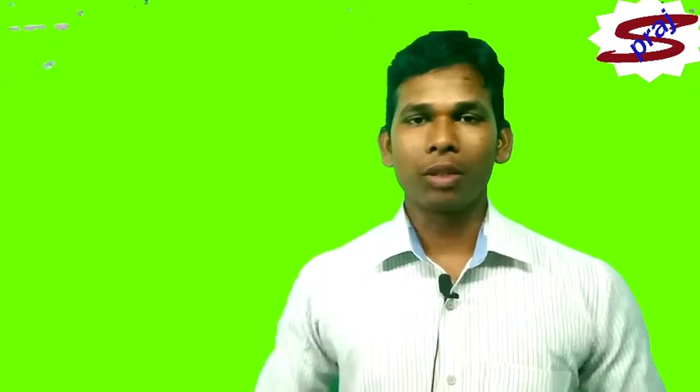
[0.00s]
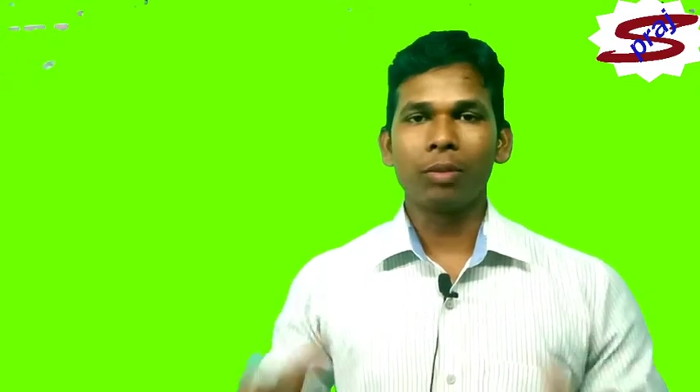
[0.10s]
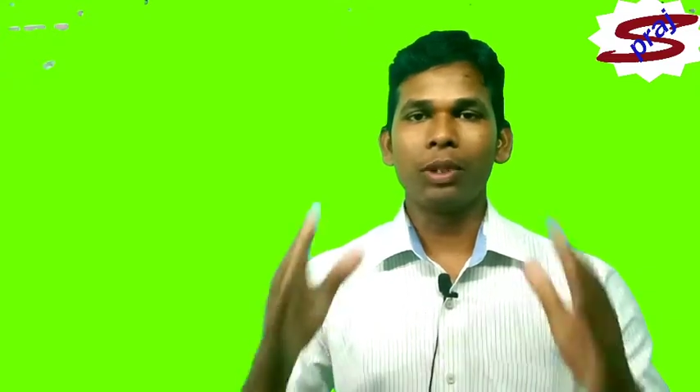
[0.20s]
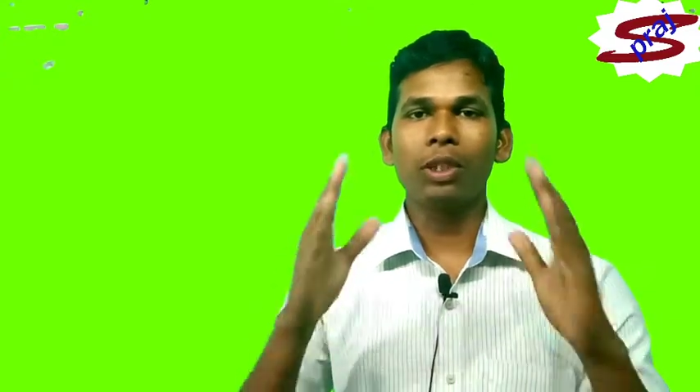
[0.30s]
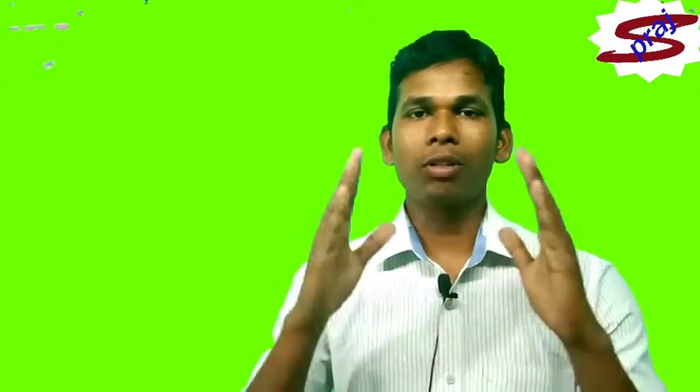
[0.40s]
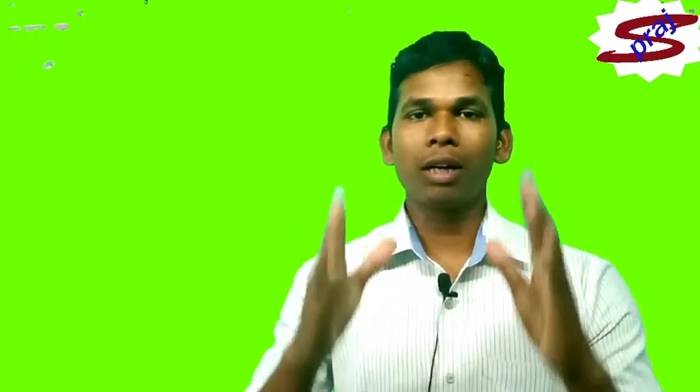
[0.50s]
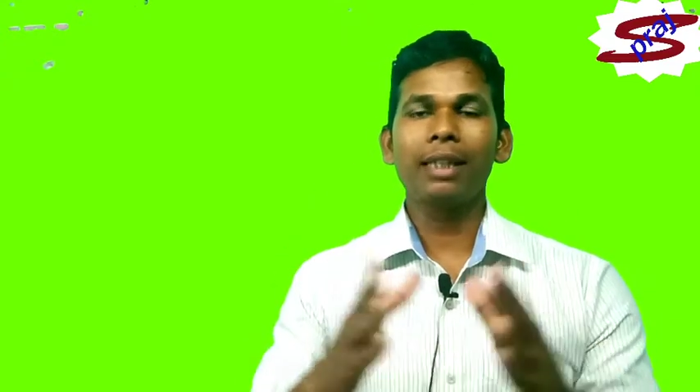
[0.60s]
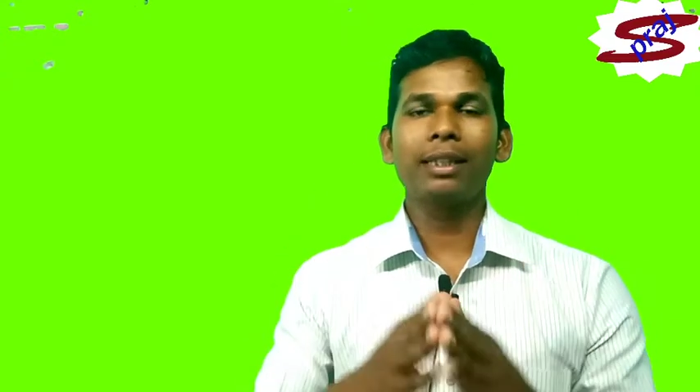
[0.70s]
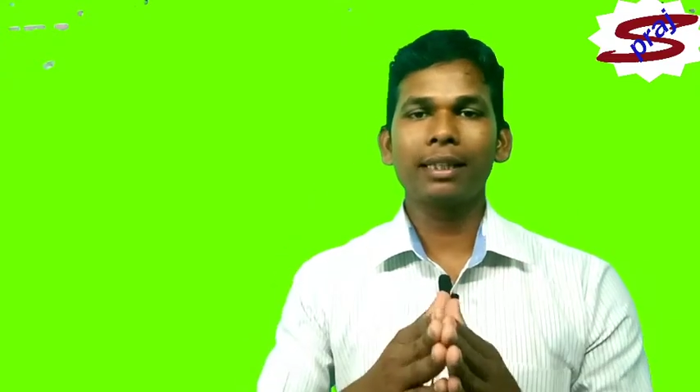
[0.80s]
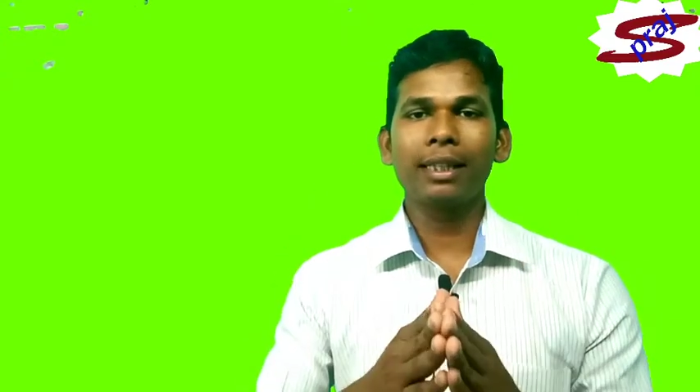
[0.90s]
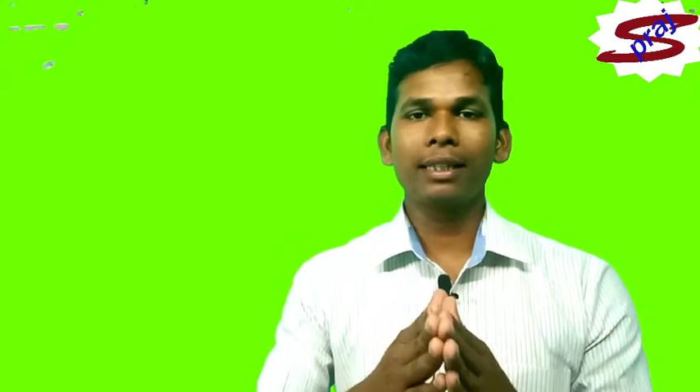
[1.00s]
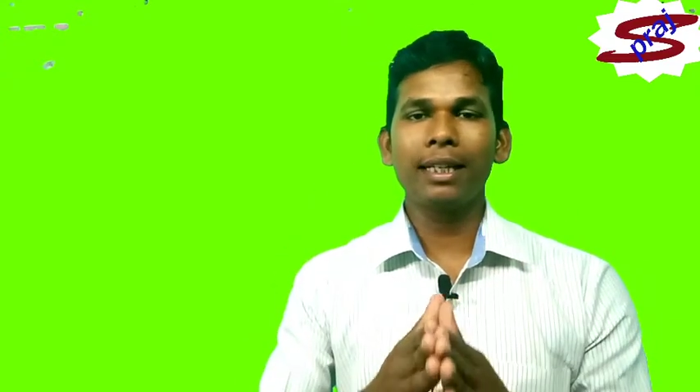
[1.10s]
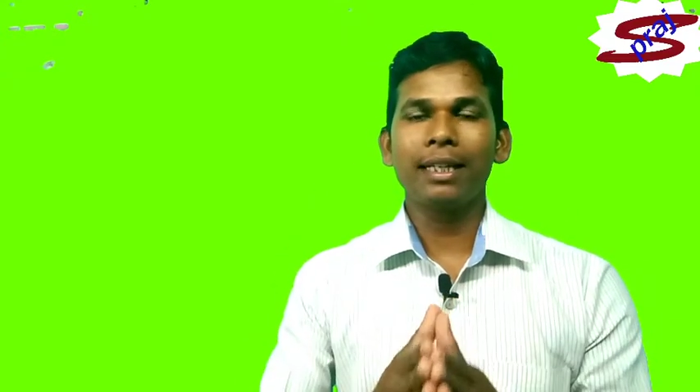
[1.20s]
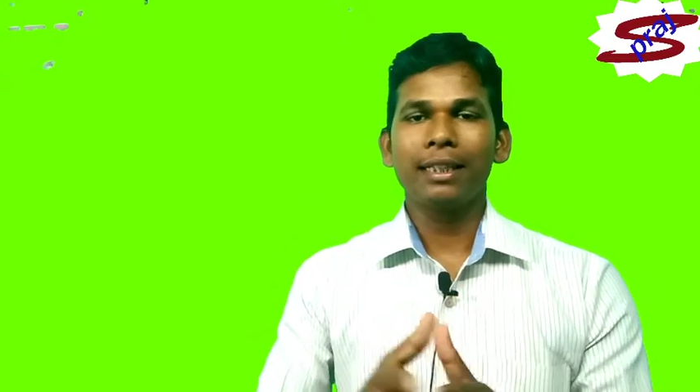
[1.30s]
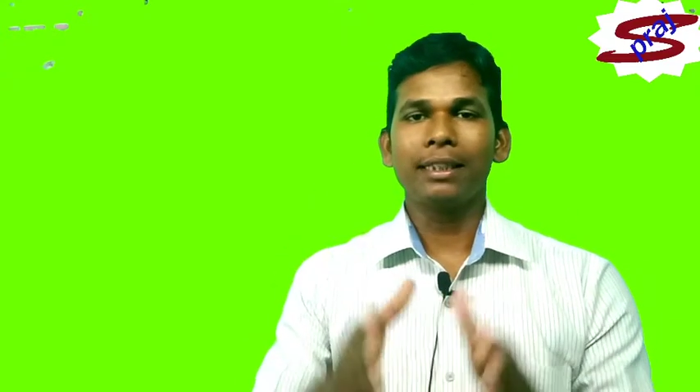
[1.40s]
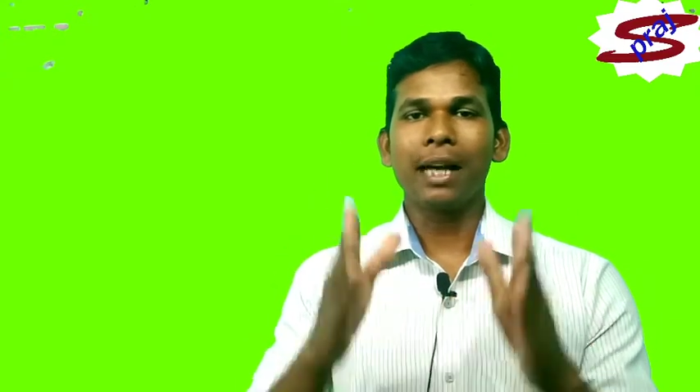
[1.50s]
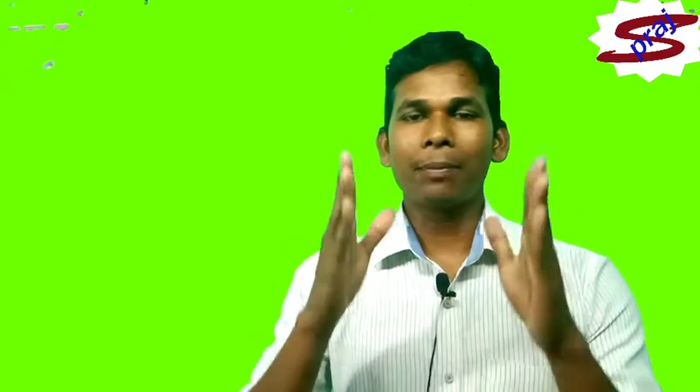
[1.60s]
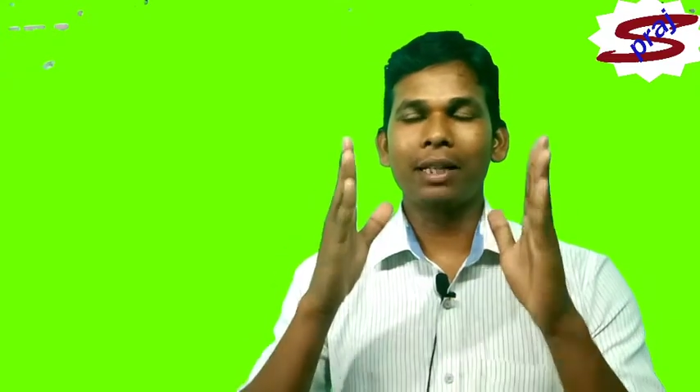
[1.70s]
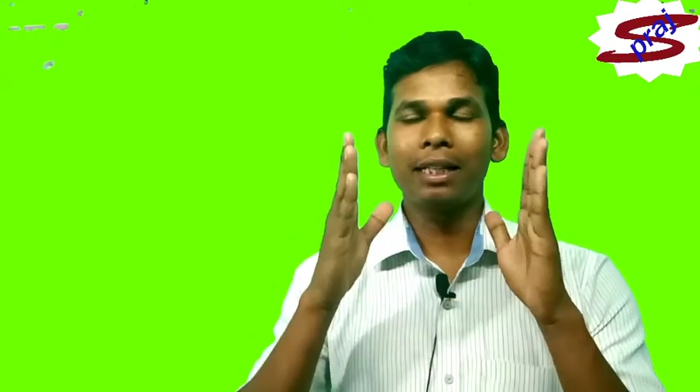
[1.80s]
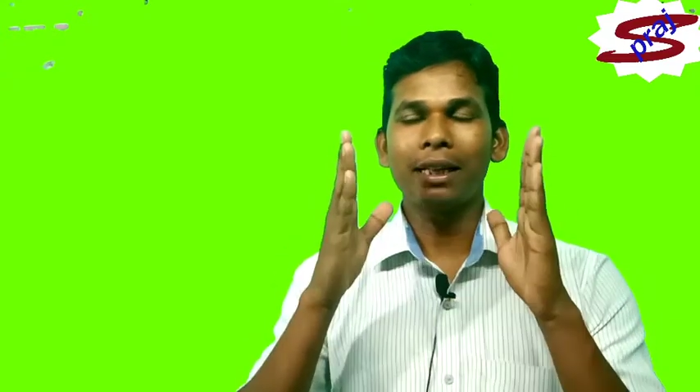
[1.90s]
तो वीडियो को अंत तक देखिए ये
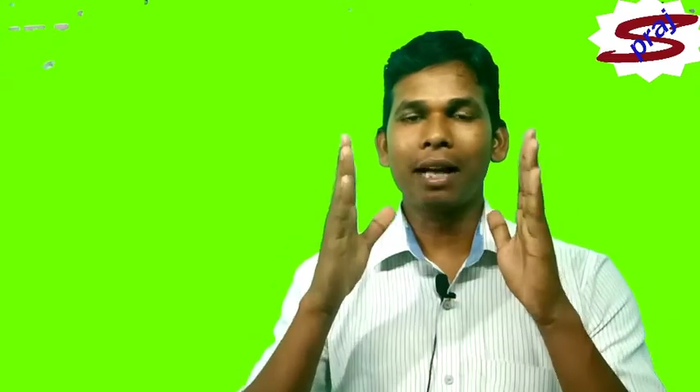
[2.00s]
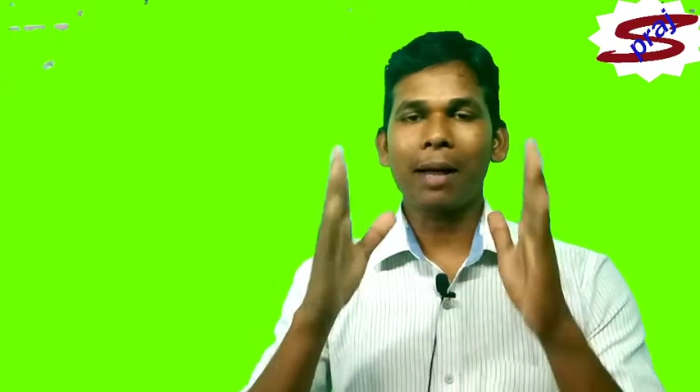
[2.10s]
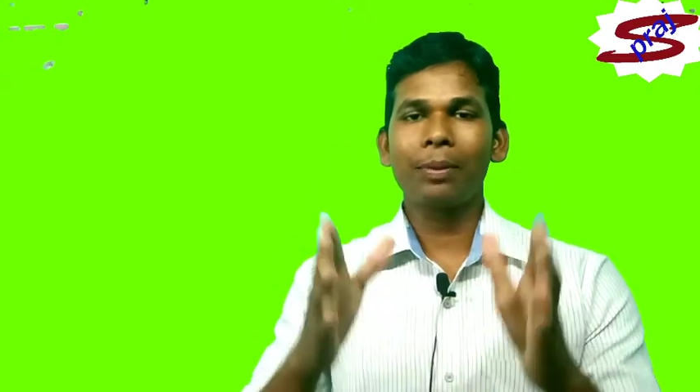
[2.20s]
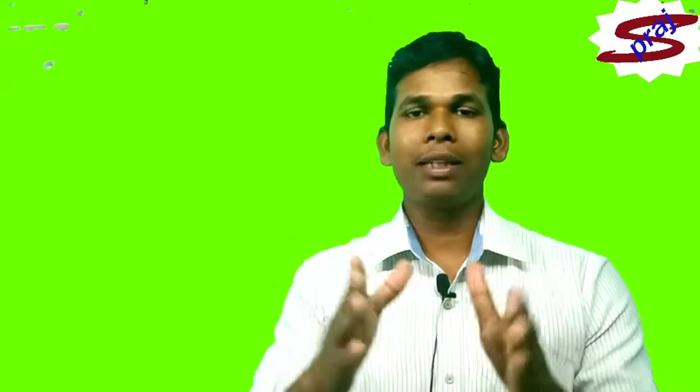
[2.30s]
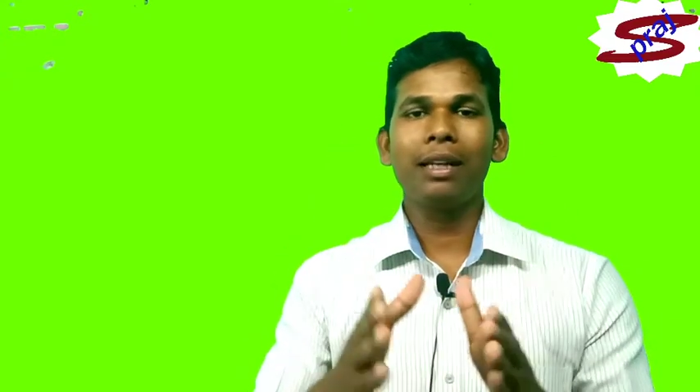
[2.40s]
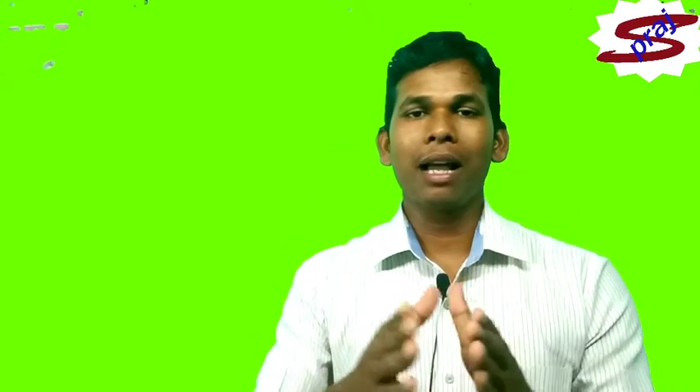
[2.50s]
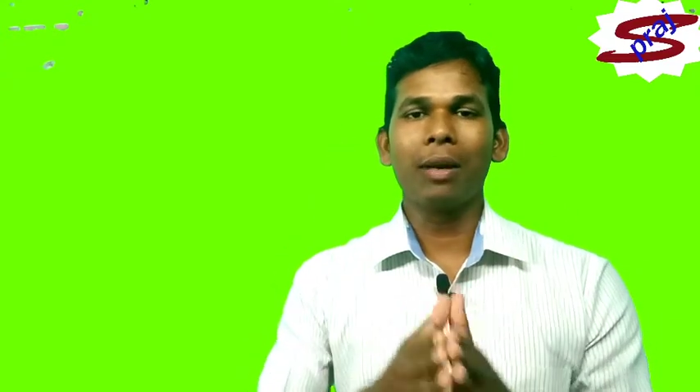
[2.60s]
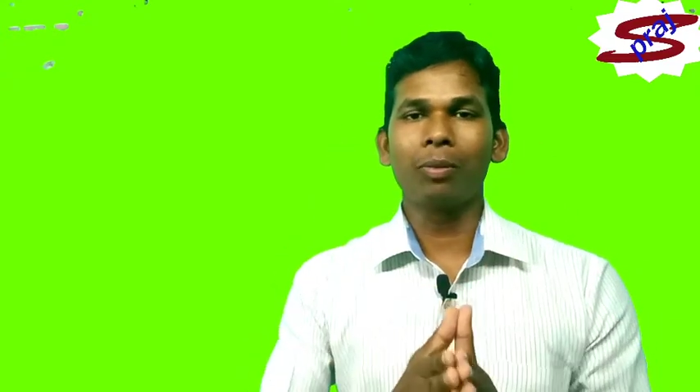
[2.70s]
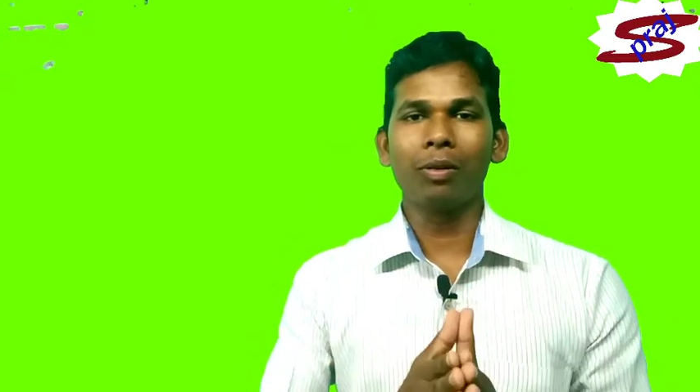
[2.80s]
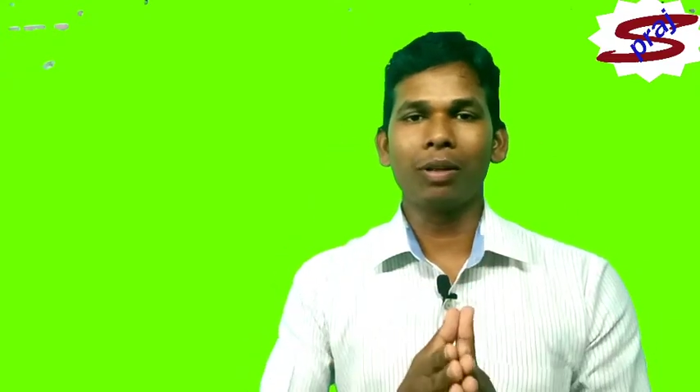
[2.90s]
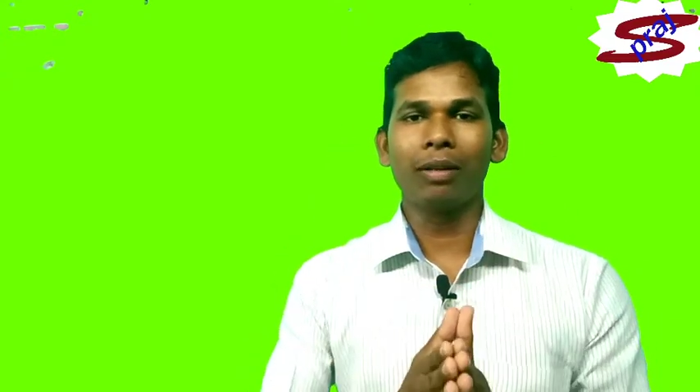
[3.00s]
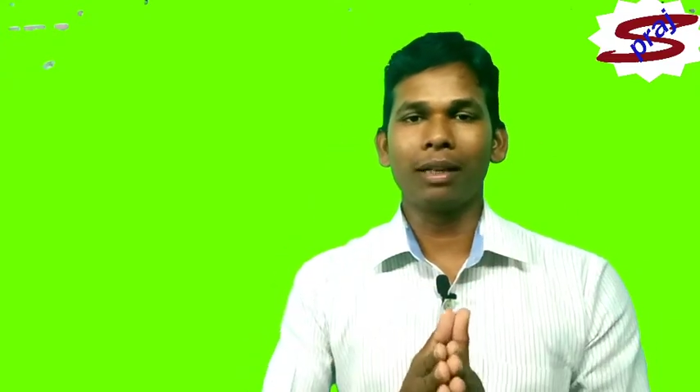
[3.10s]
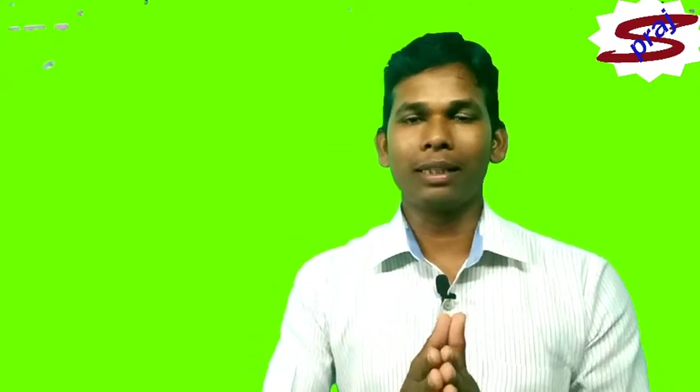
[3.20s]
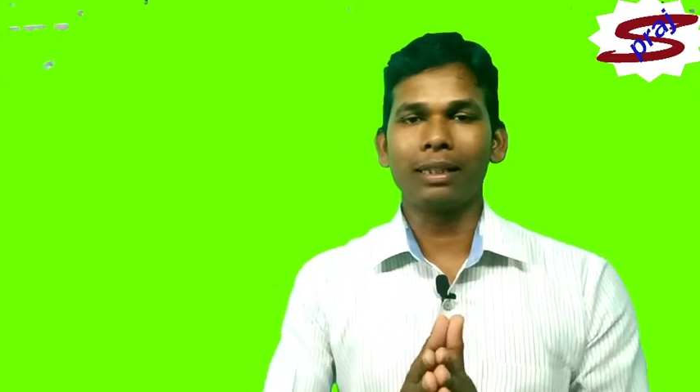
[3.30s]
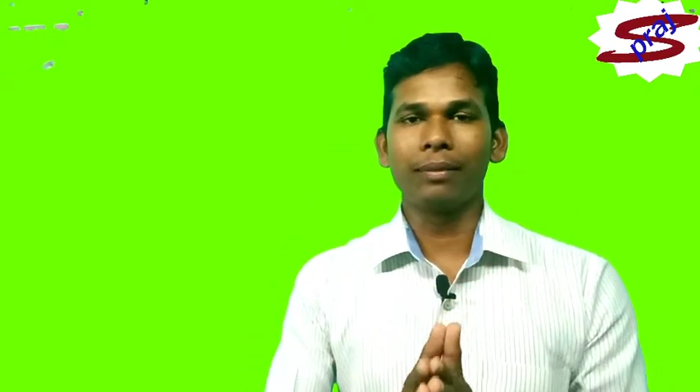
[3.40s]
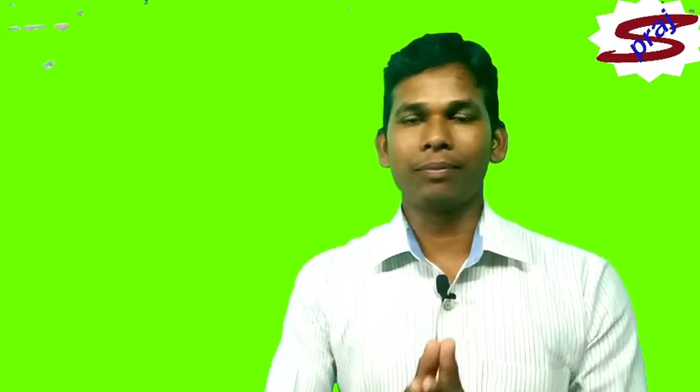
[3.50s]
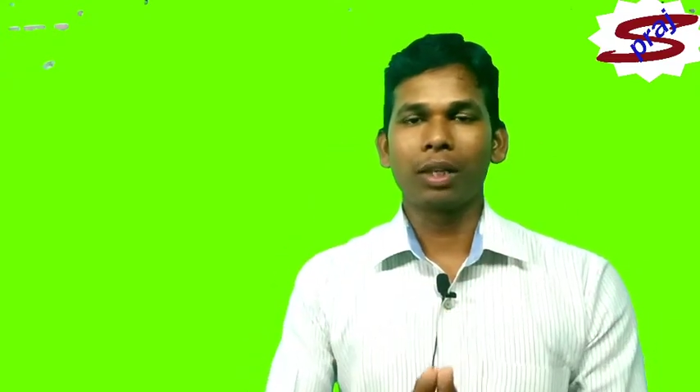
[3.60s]
आपके लिए काफ़ी हेल्पफुल होने वाली है